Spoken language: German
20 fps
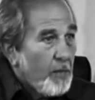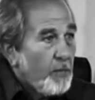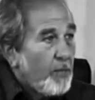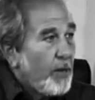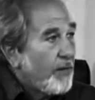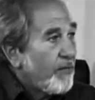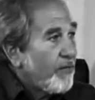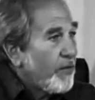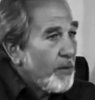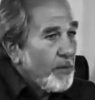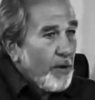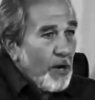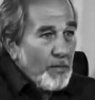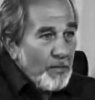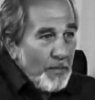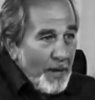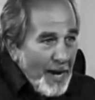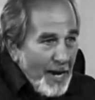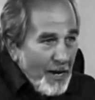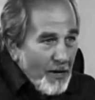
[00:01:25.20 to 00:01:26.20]
but from our
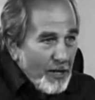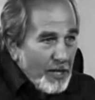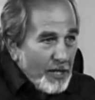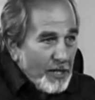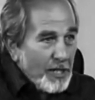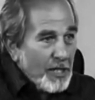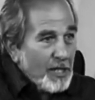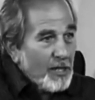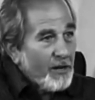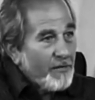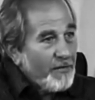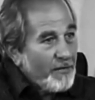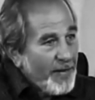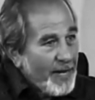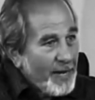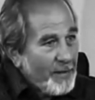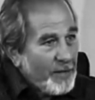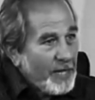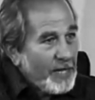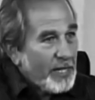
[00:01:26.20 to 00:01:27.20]
parents and our
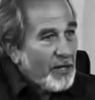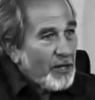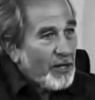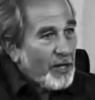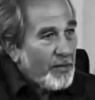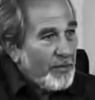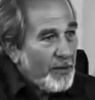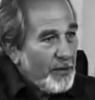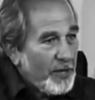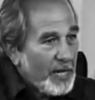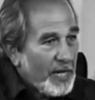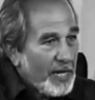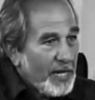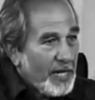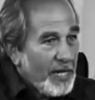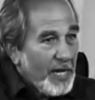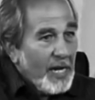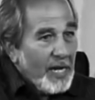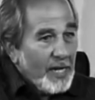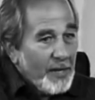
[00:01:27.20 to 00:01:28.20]
family and our
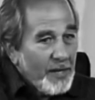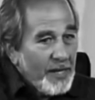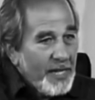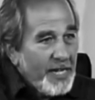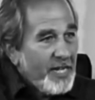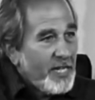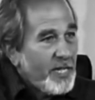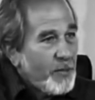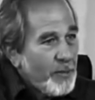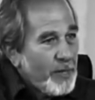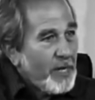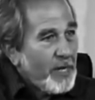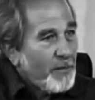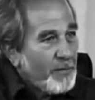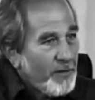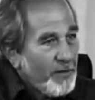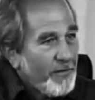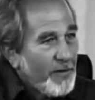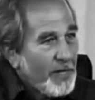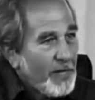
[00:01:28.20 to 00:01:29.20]
community. These
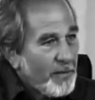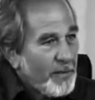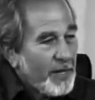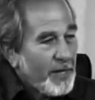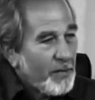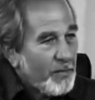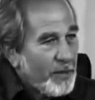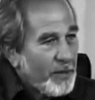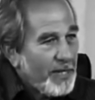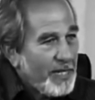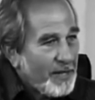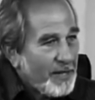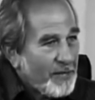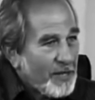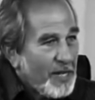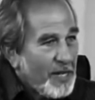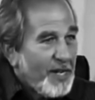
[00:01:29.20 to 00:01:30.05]
become the fundamental beliefs.